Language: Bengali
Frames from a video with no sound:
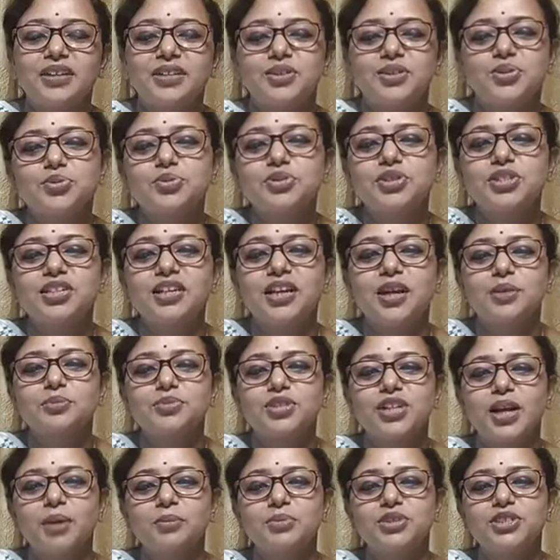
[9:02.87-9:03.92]
মানে শুনছিলাম
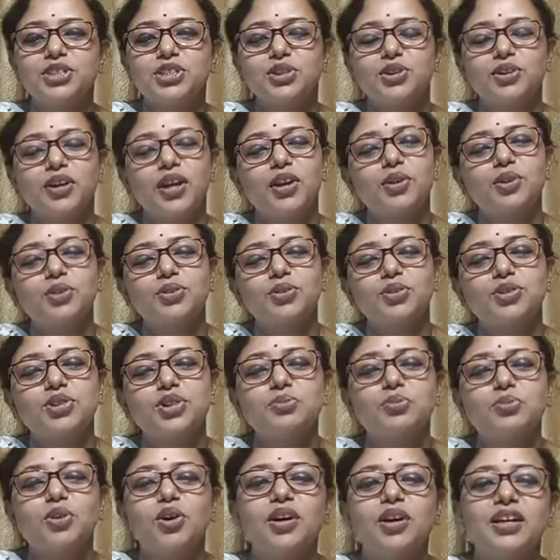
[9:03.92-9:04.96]
স্বামী
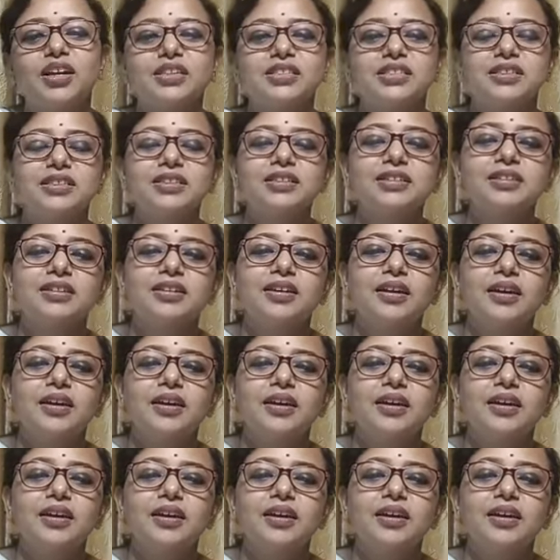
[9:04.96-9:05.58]
চেতনানন্দজি মহারাজের